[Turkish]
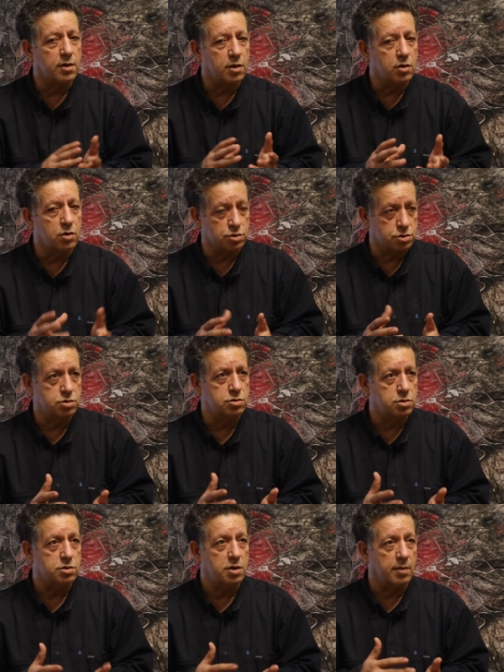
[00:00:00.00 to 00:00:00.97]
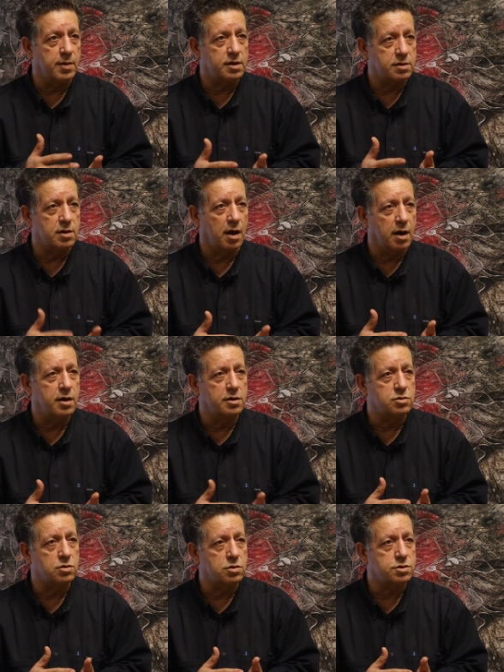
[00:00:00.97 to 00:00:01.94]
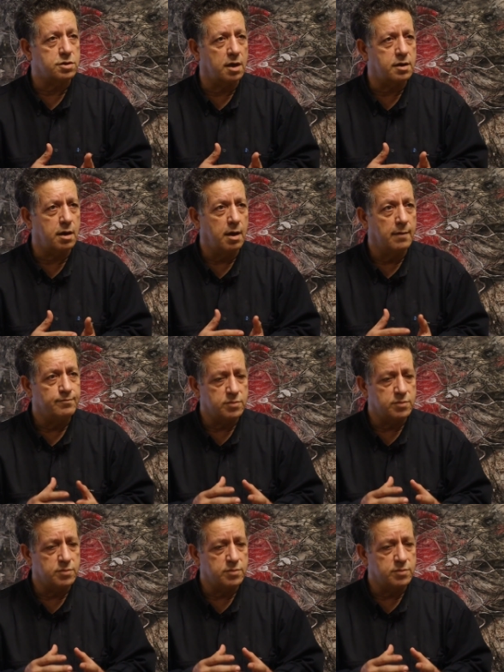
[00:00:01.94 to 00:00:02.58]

özgü demek daha doğru sanki